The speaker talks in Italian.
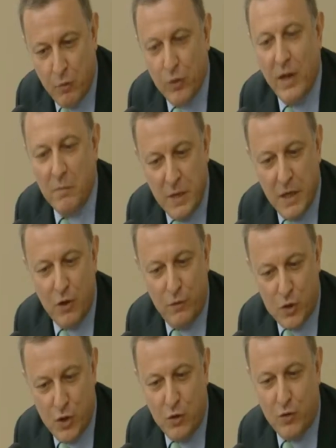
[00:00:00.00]
dal
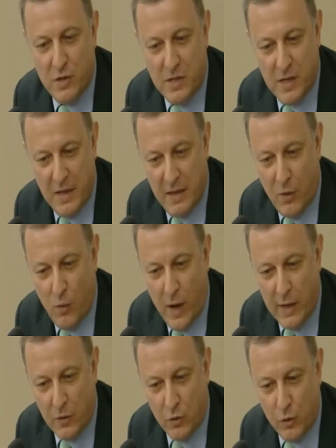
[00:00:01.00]

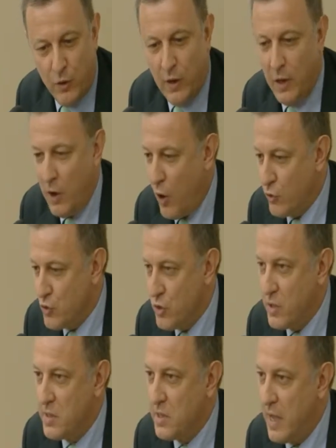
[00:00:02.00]
1964 e
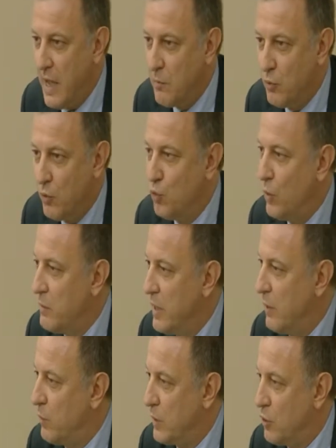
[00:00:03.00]
oggi siamo
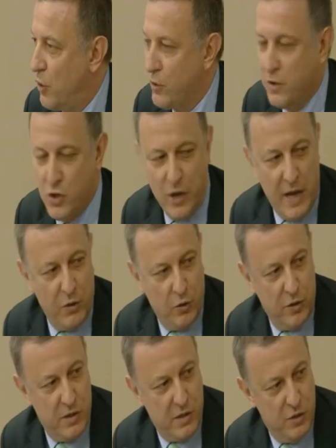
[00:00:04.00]
2014 anno
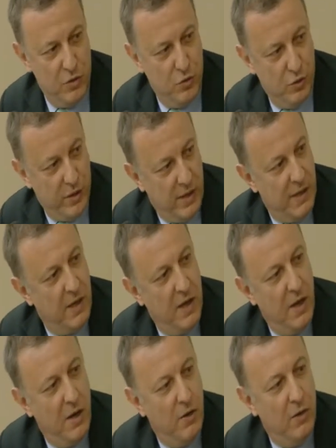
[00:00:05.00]
del Signore,
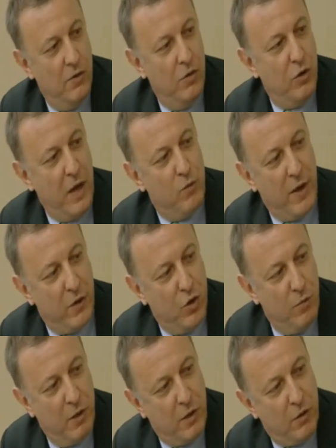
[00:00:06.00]
non è un
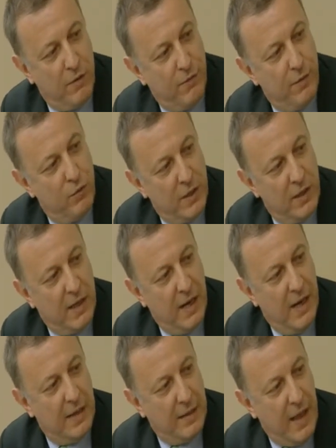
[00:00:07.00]
argomento a favore di chi
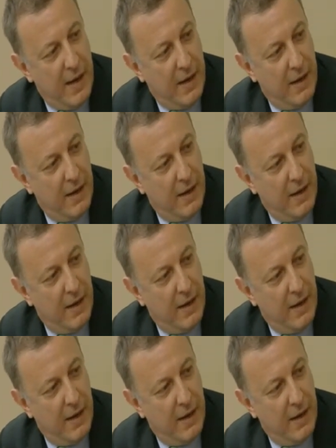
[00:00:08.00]
l'attacca